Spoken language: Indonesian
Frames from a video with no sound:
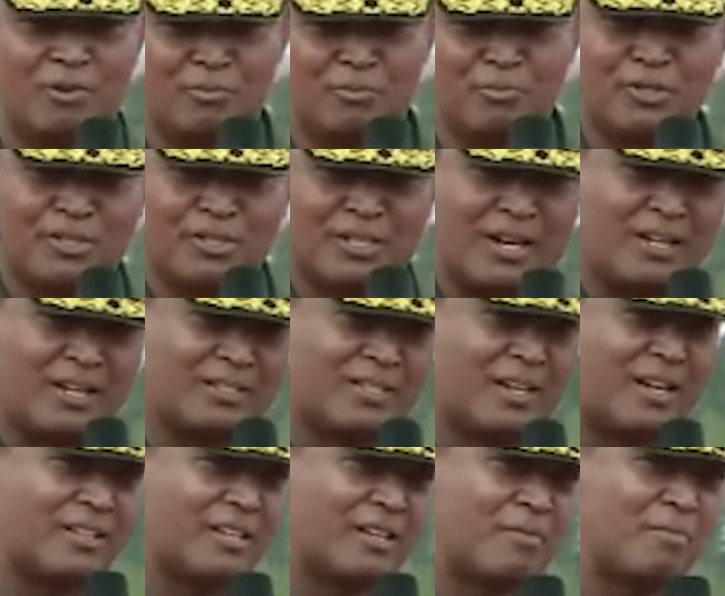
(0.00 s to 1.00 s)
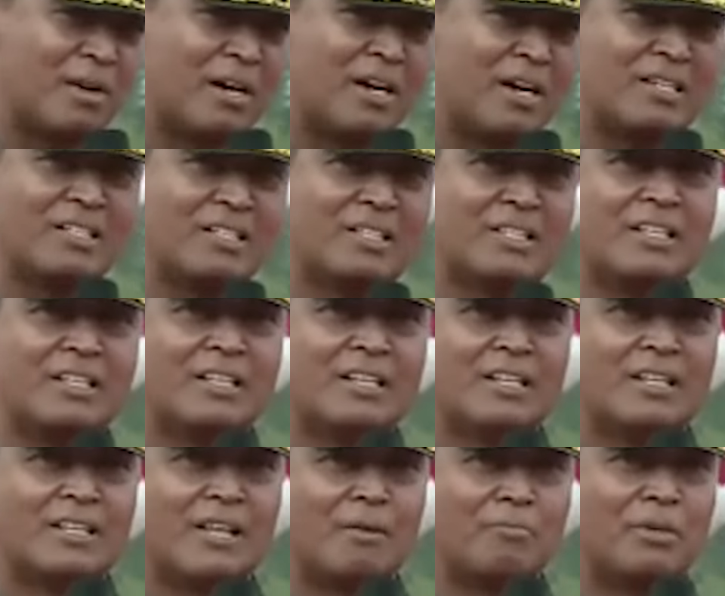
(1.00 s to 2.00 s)
Walaupun sekarang serah terima,
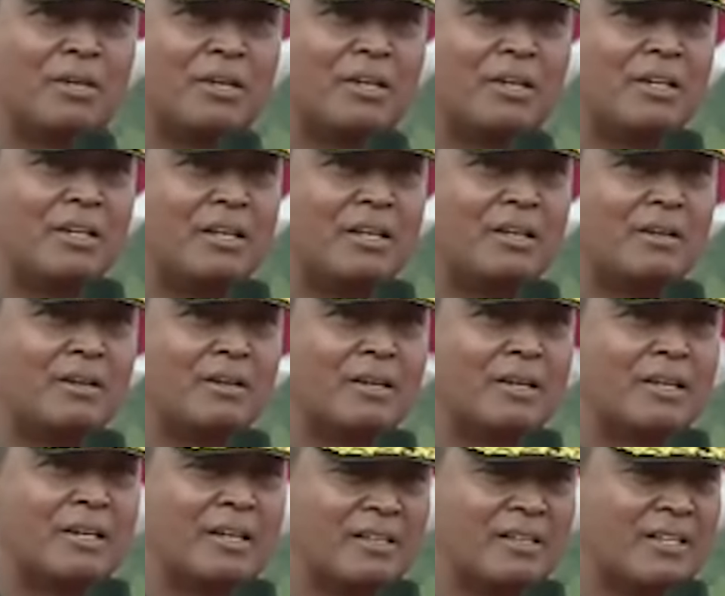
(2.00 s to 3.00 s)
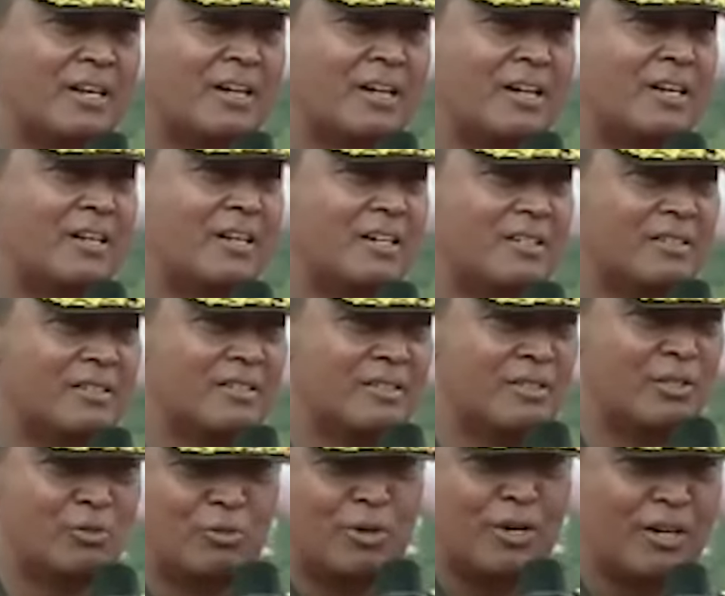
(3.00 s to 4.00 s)
tapi kita
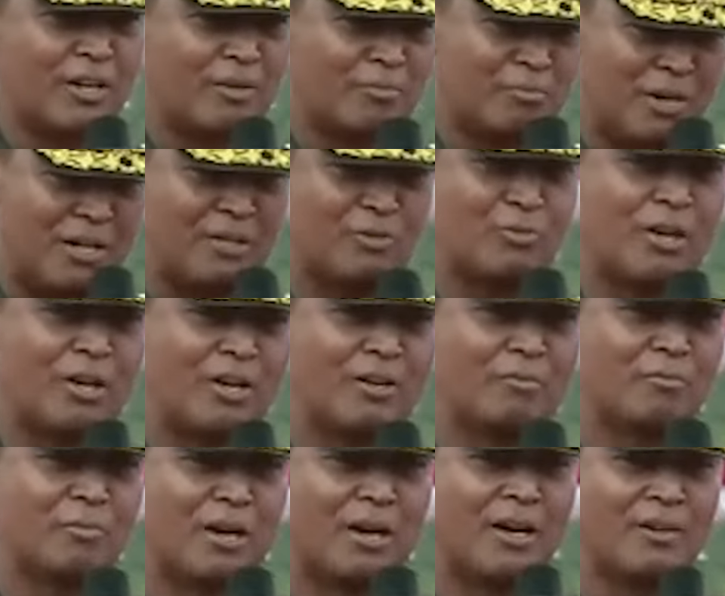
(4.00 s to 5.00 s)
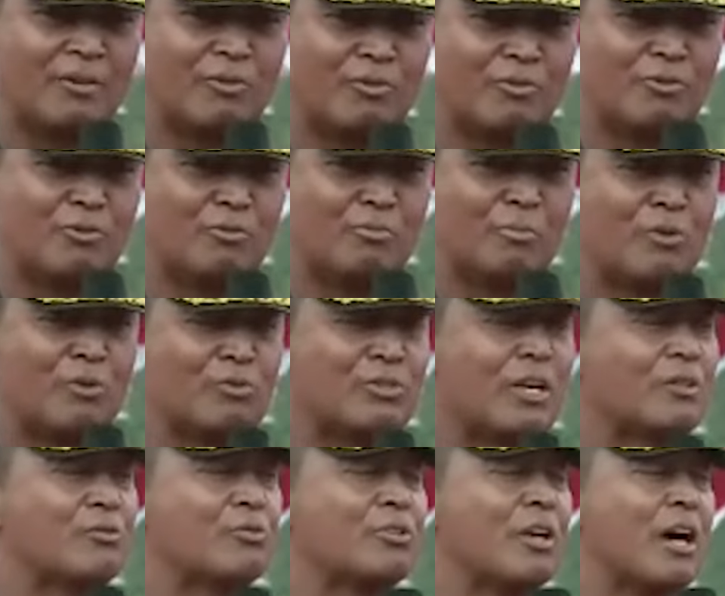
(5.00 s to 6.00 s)
sesuai dengan peraturan yang berlaku baru
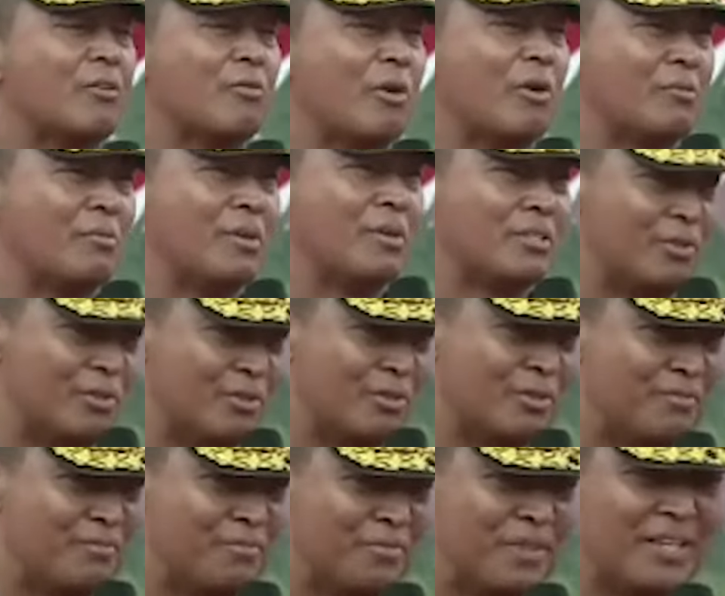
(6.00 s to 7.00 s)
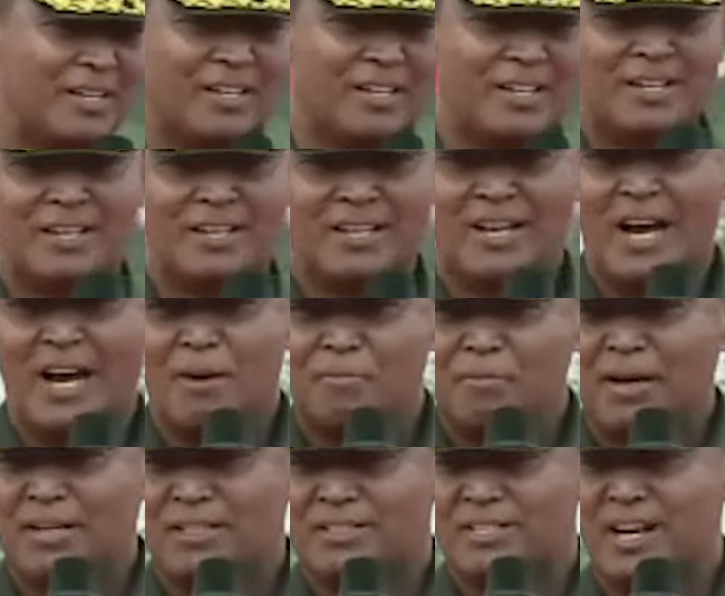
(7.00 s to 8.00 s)
1 Januari besok.
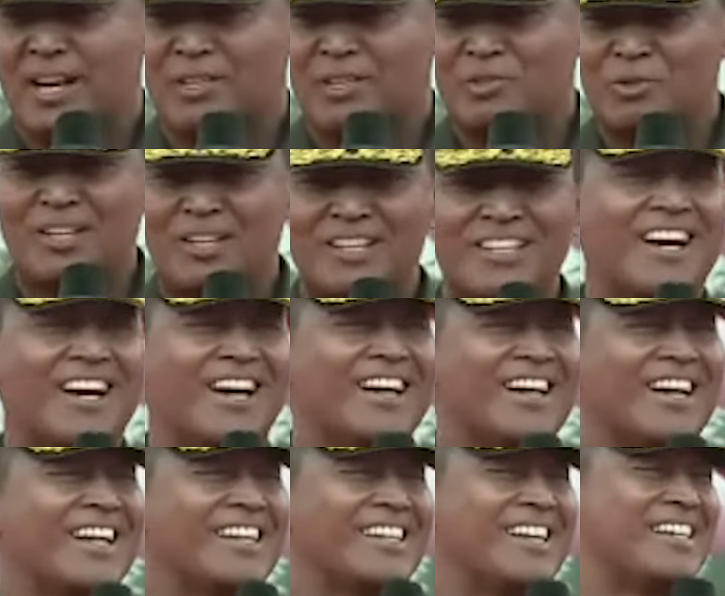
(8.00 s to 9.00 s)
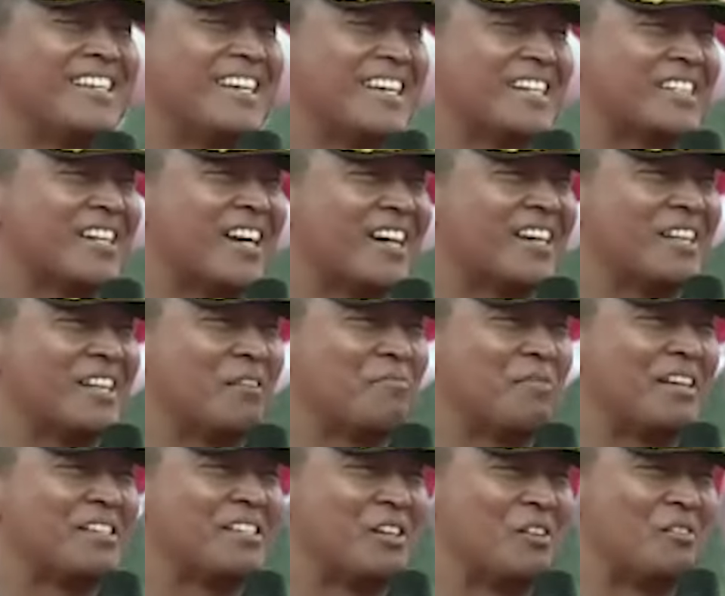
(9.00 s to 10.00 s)
Apa yang saya lakukan? Ya, nanti aja setelah kita
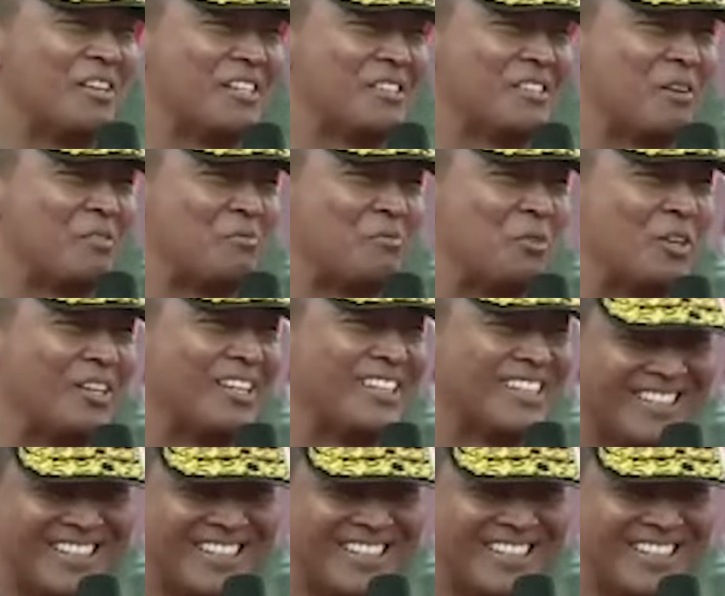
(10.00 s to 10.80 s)
pensiun Mas Marbun.